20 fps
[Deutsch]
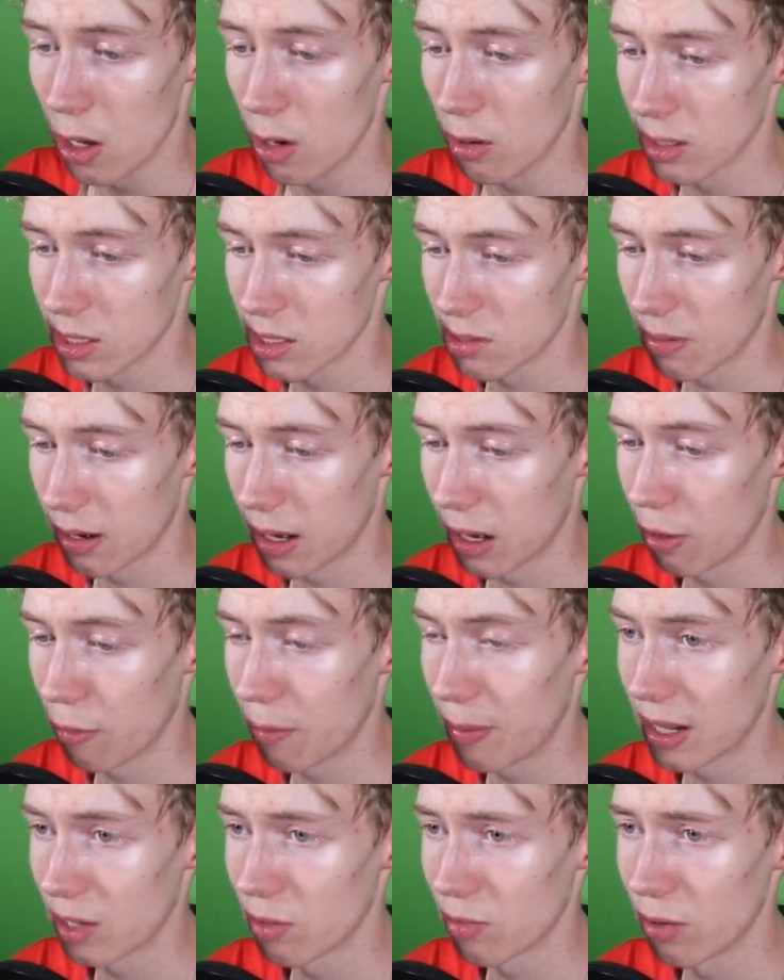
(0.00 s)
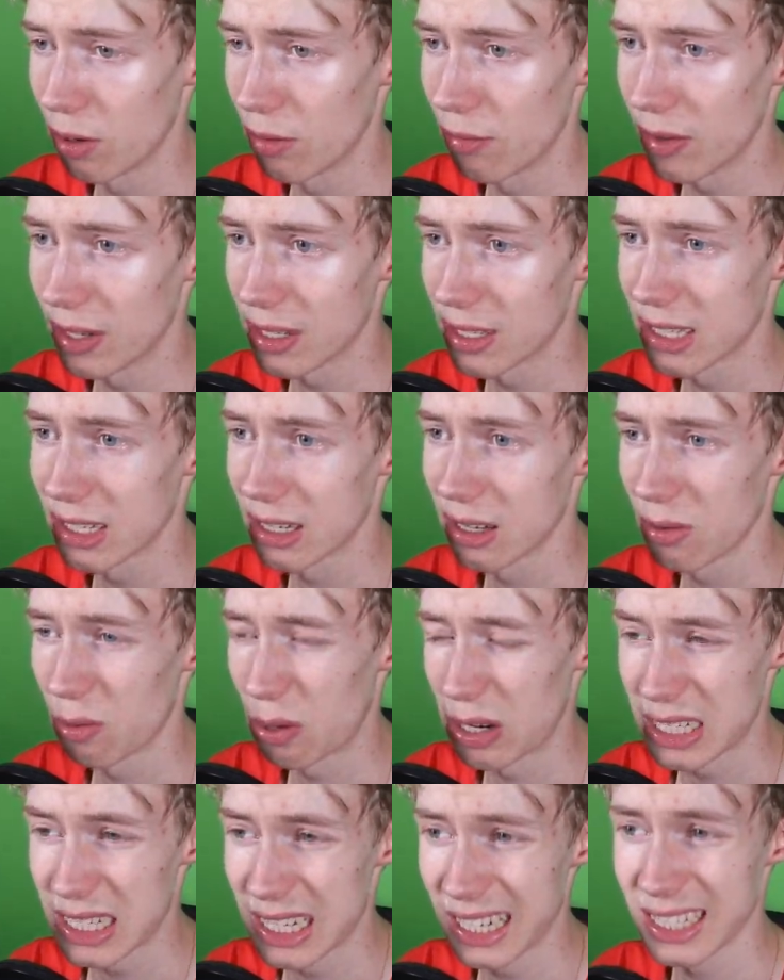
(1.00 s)
Und zwar auf Platz 5 ist die
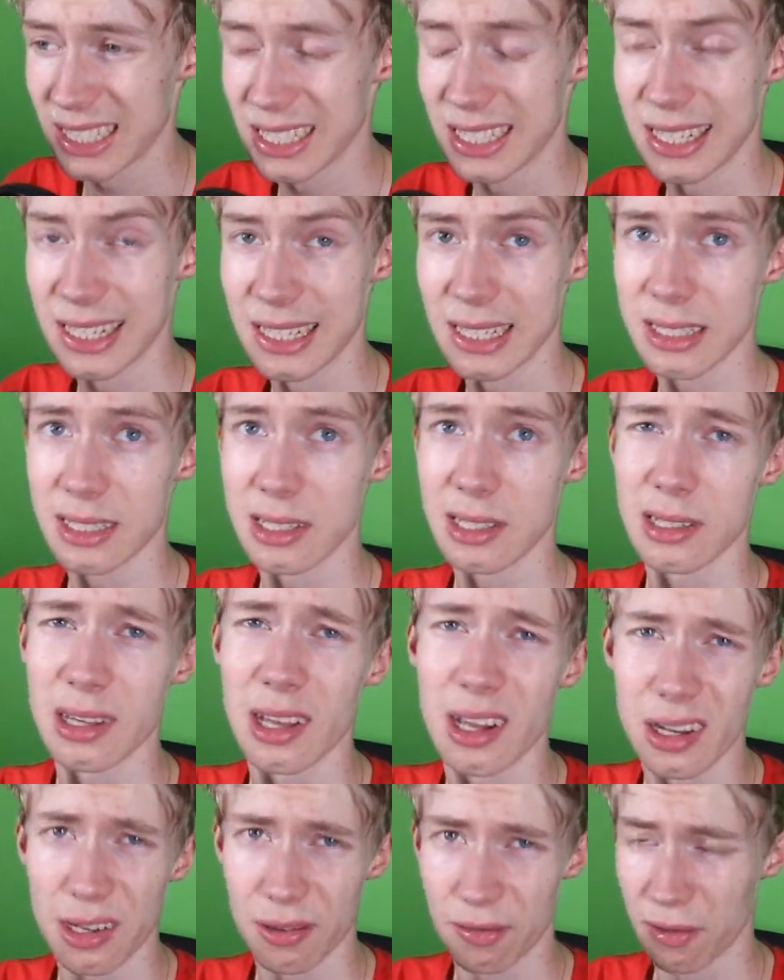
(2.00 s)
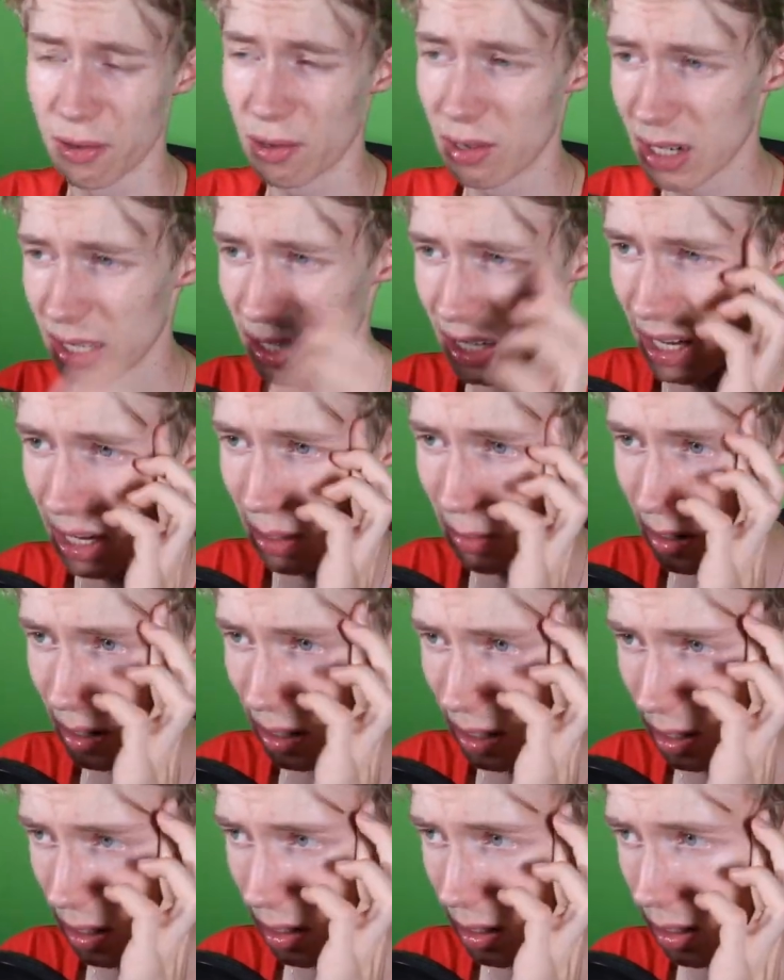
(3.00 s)
Wrestling Tierlist, diese relativ neu, die kam
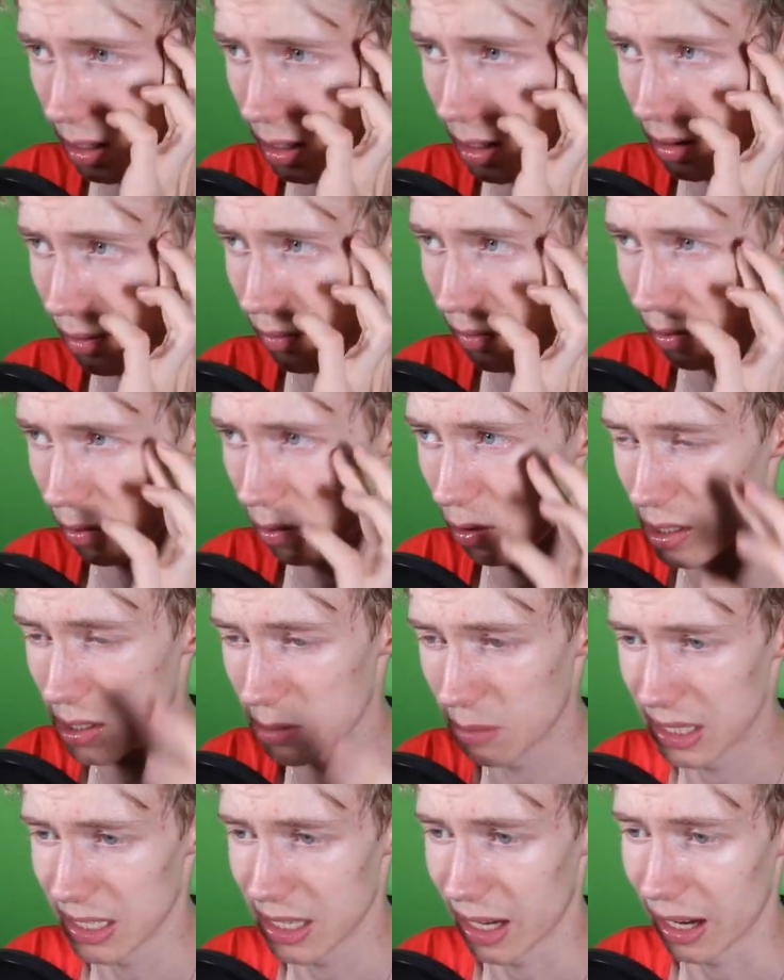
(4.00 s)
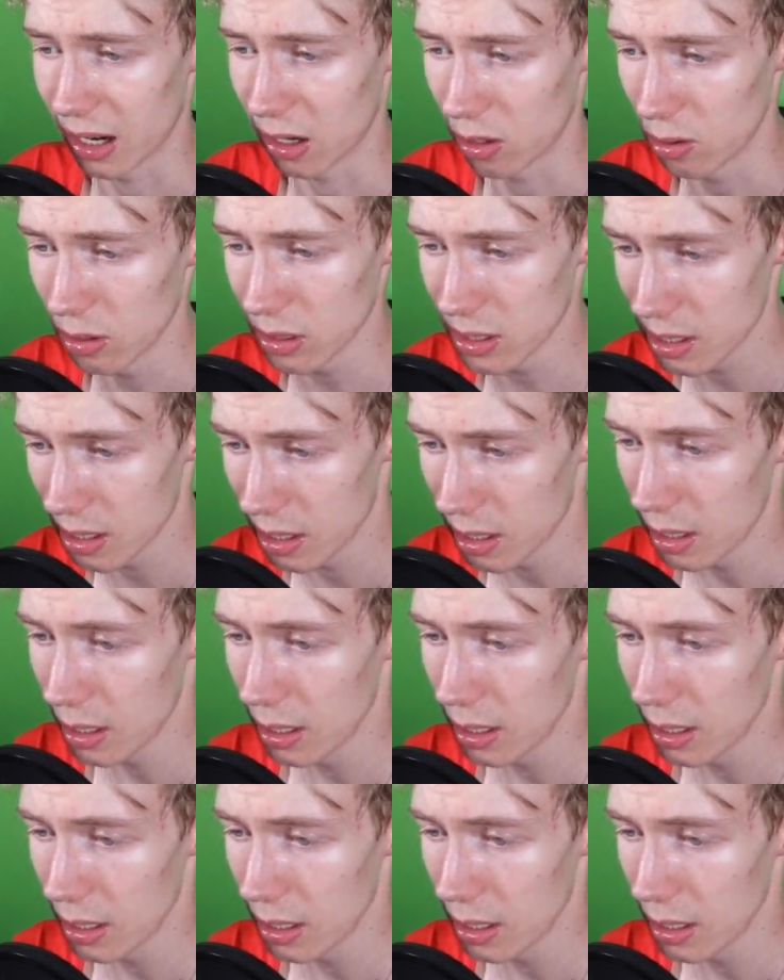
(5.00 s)
ja vor kurzem erst raus.